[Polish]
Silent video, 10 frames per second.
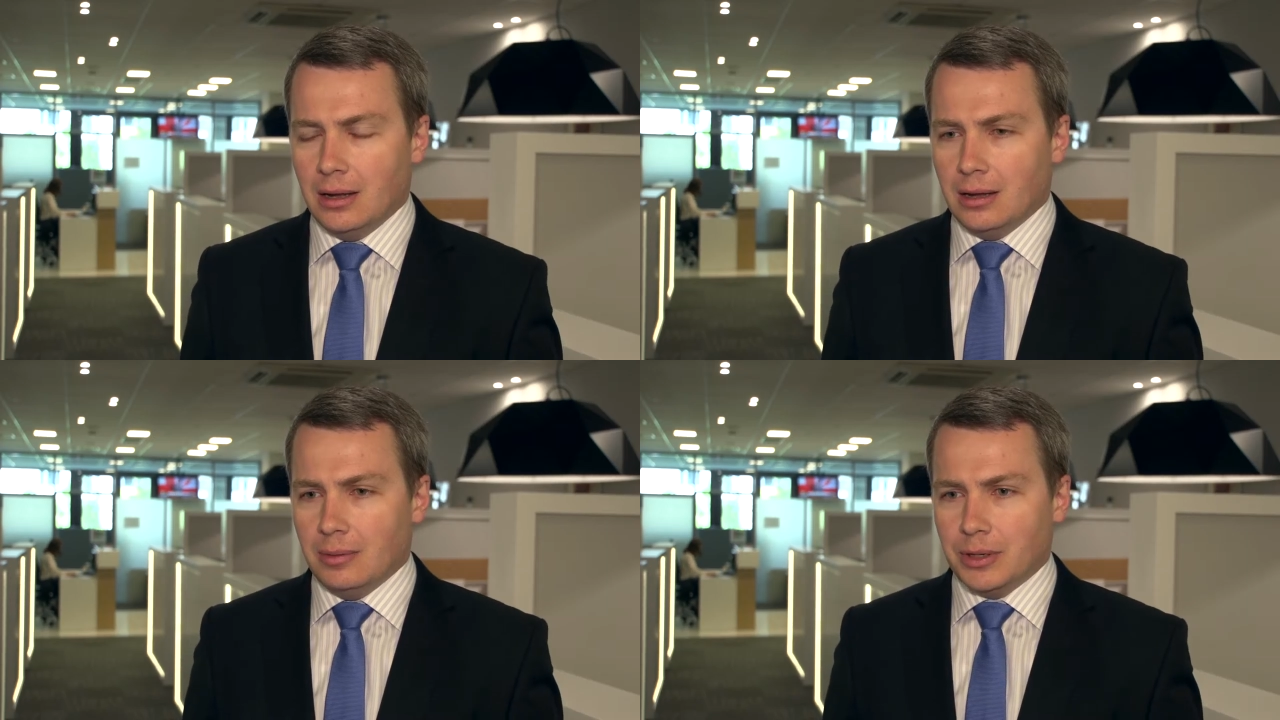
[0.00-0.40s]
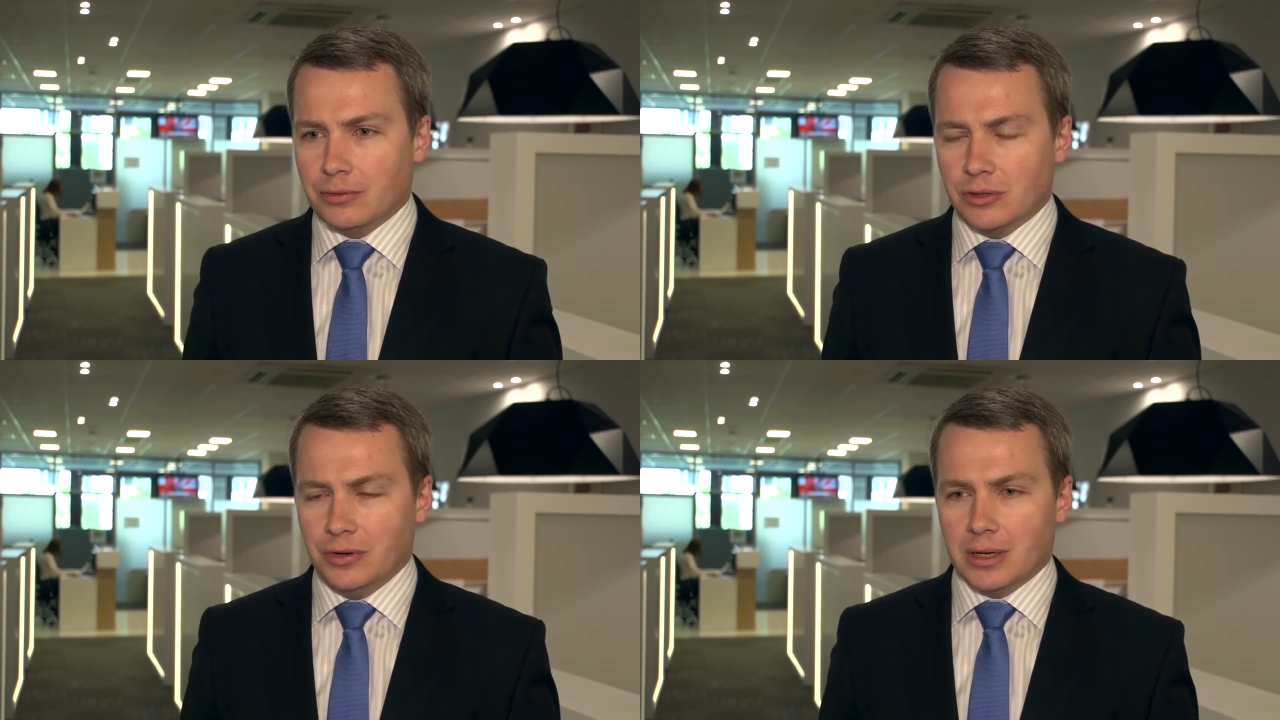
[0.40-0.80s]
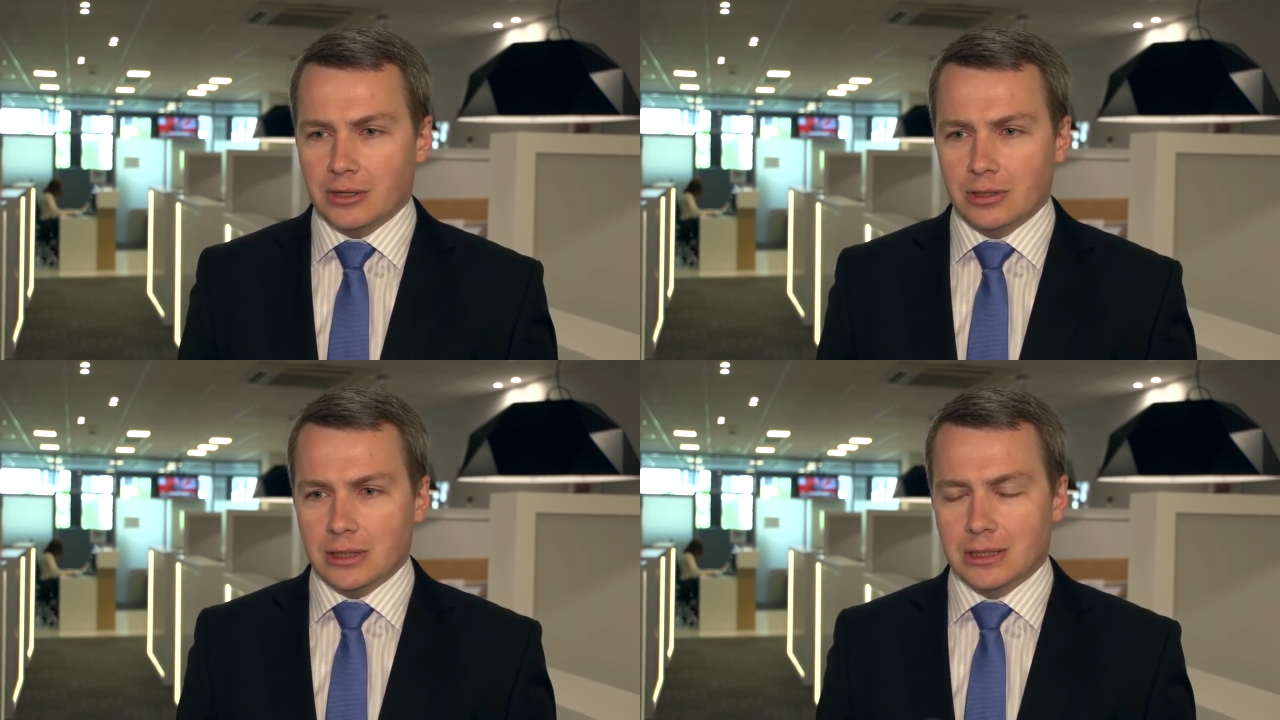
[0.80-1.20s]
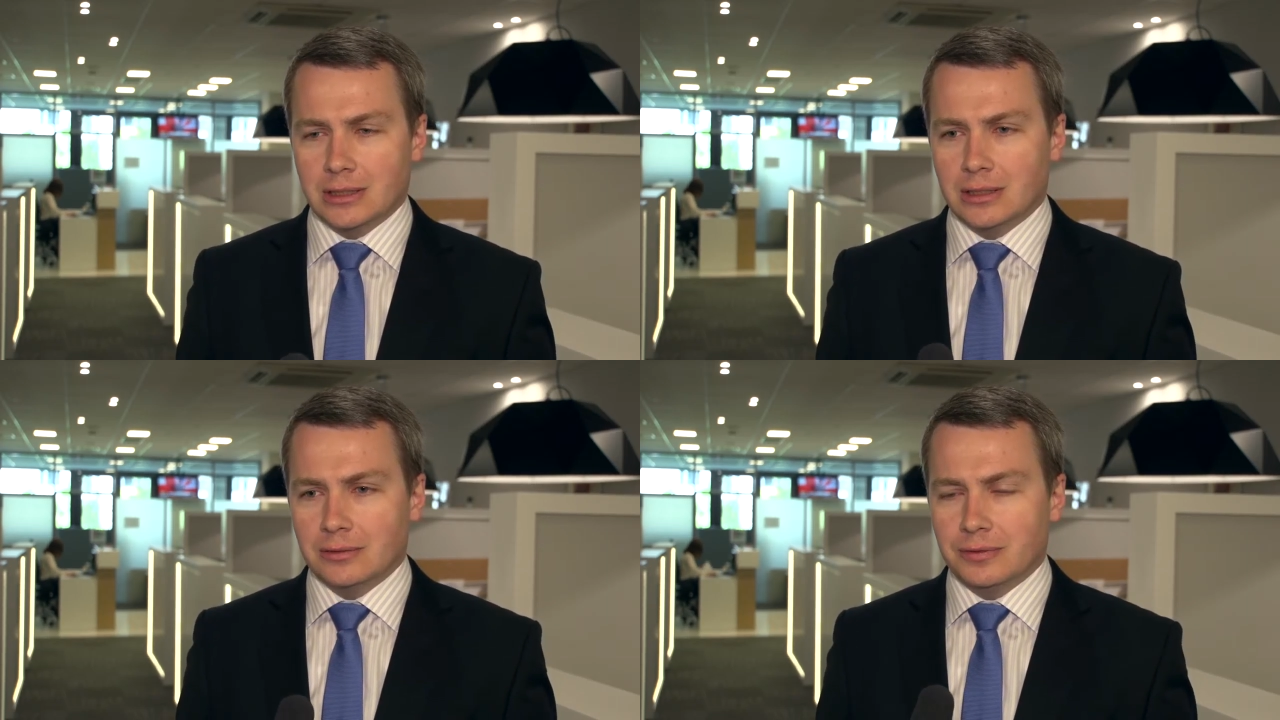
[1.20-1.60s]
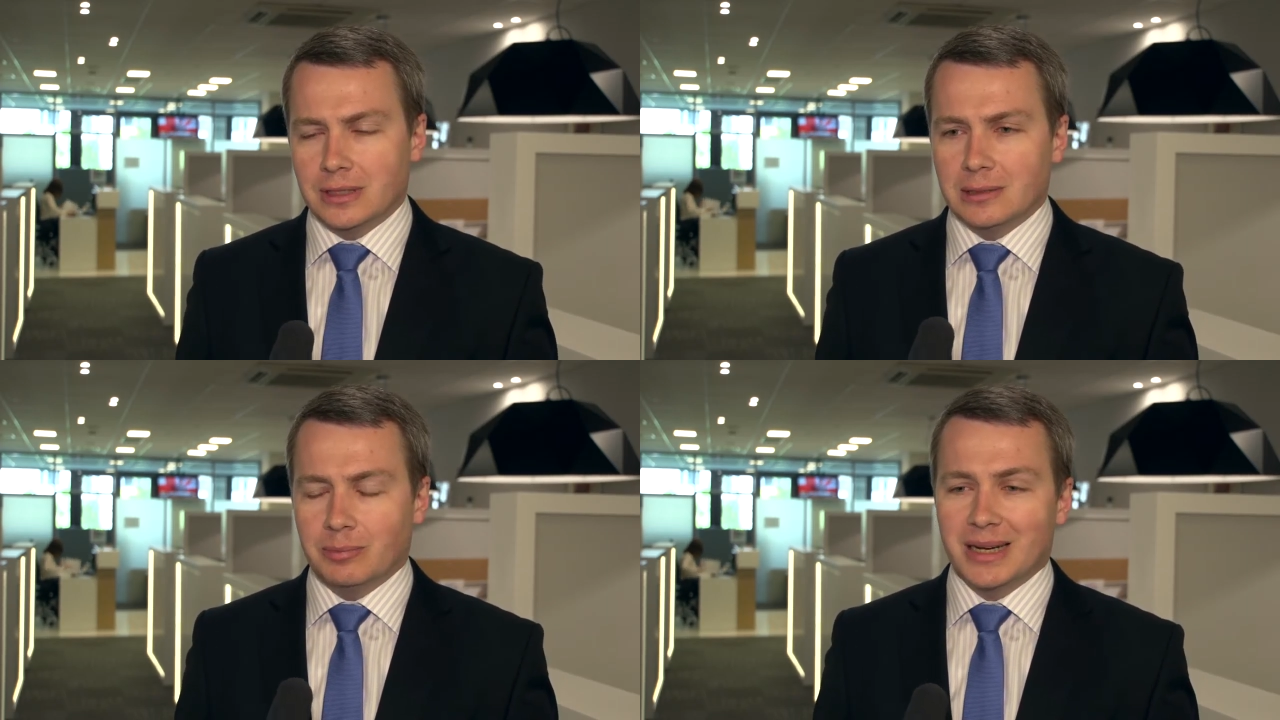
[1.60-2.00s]
E, pierwszy filar to jest
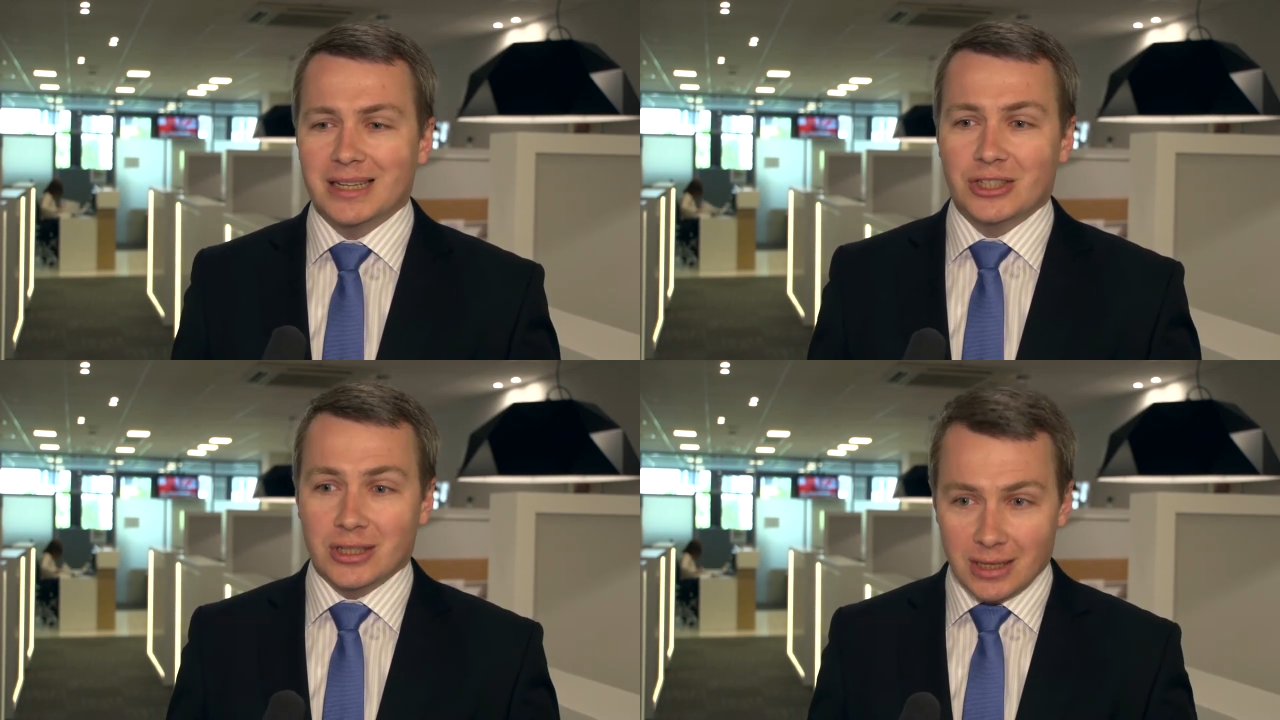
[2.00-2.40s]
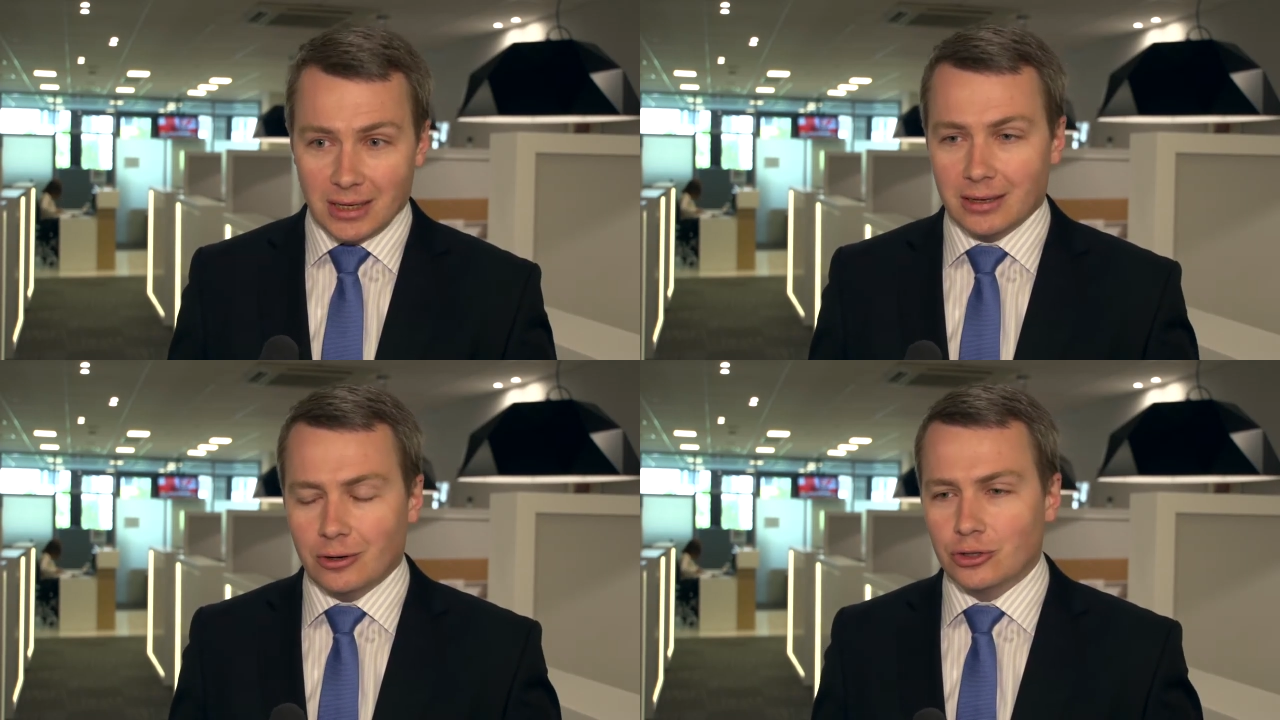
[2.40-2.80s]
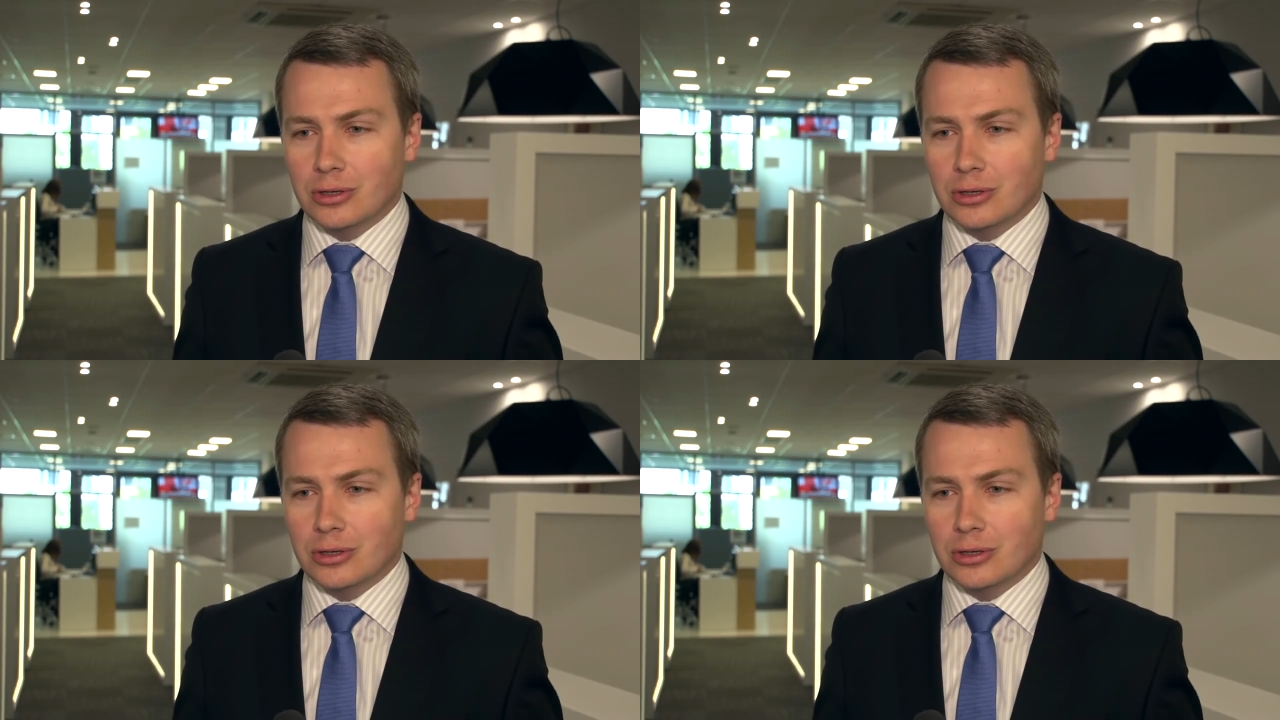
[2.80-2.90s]
wsparcie dla